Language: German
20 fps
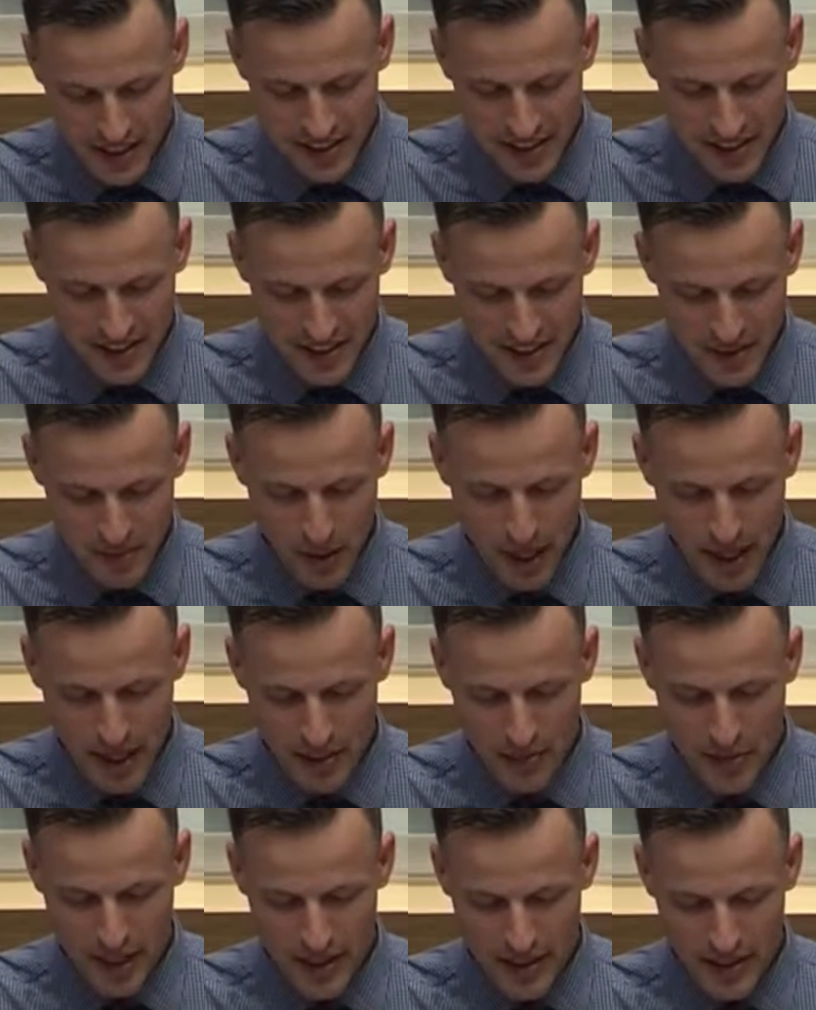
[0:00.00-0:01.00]
die dieses
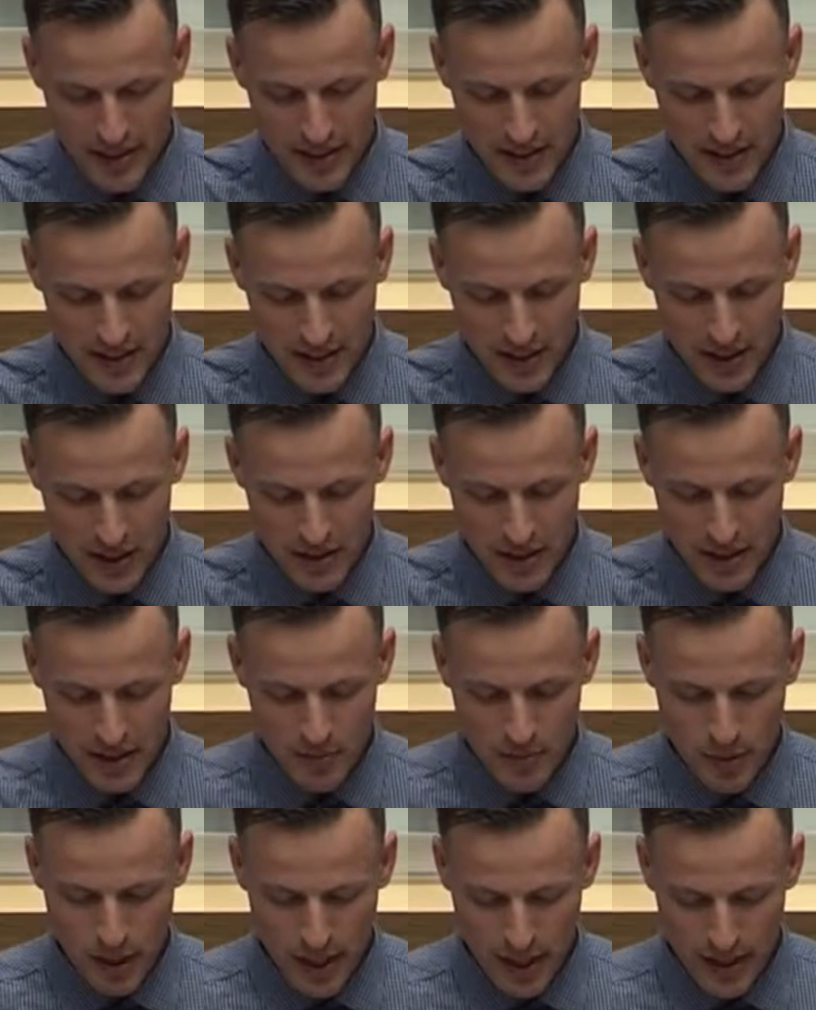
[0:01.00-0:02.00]
Parlament in den
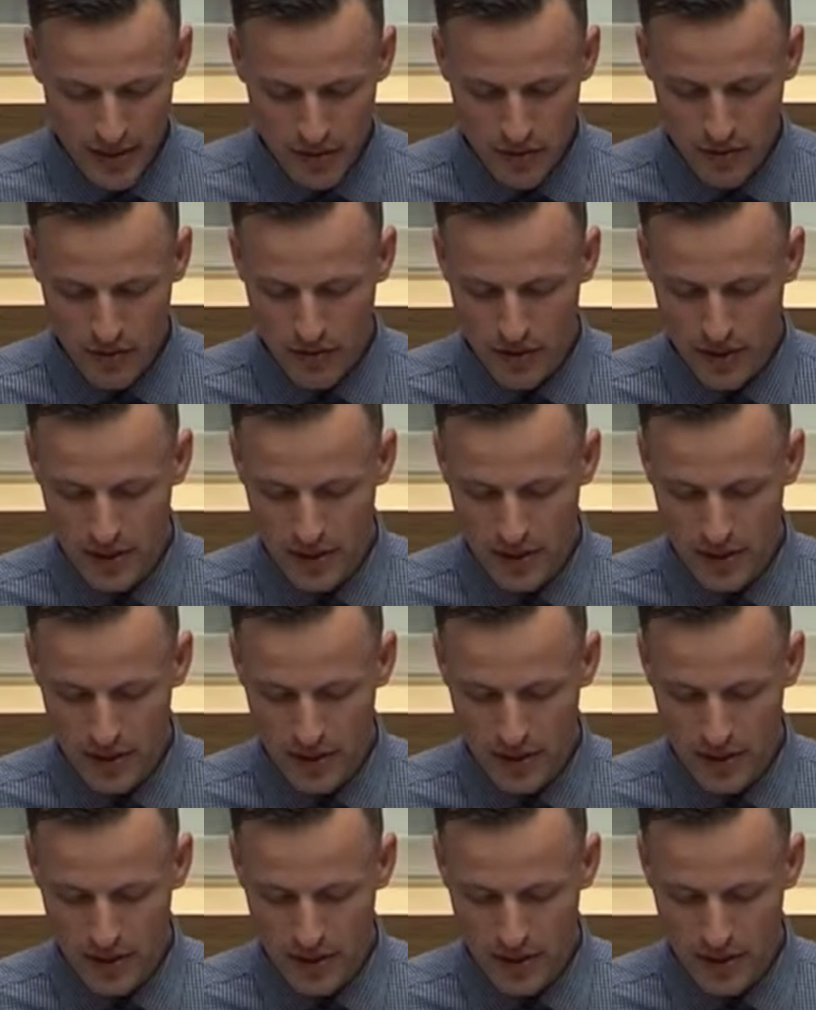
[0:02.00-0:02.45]
Haushaltsberatungen